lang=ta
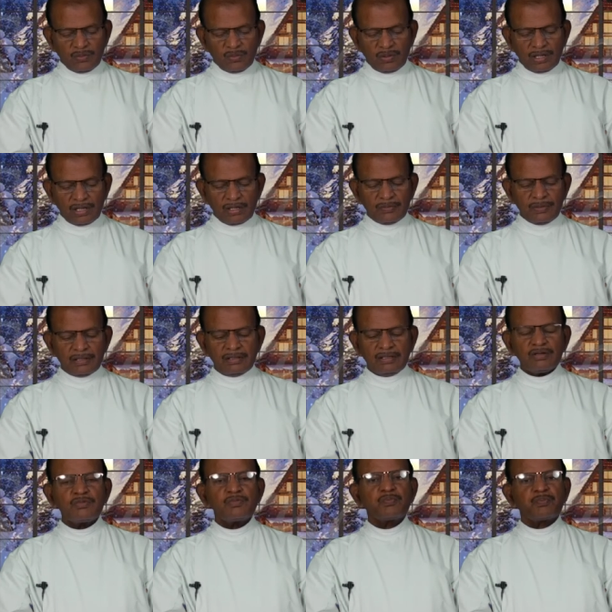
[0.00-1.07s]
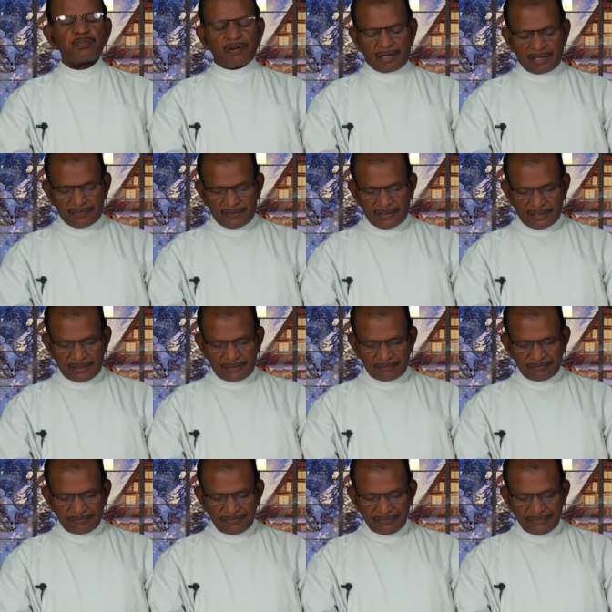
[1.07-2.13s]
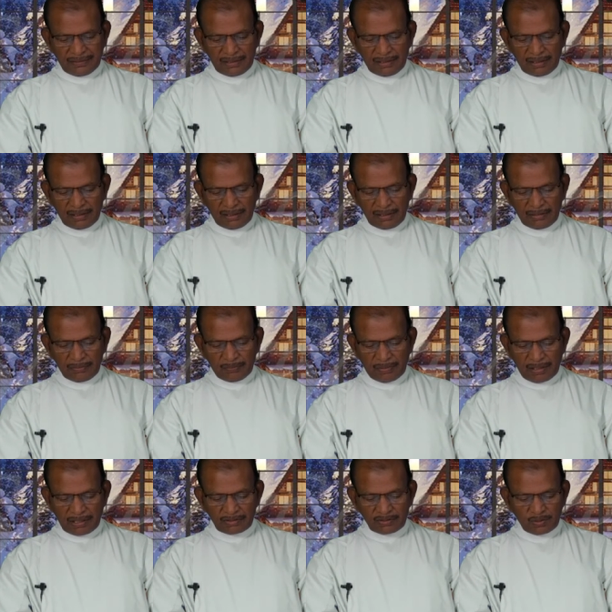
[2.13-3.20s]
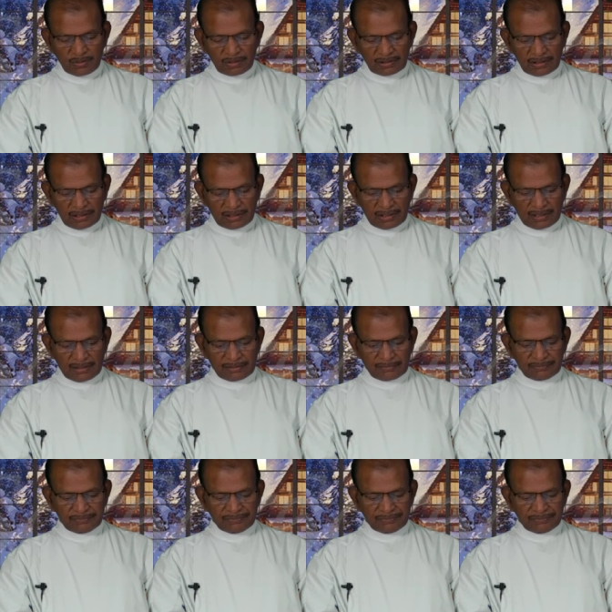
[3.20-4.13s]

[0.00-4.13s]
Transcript: உலகமெங்கும் பரவி பலன் கொடுத்திருக்கிறது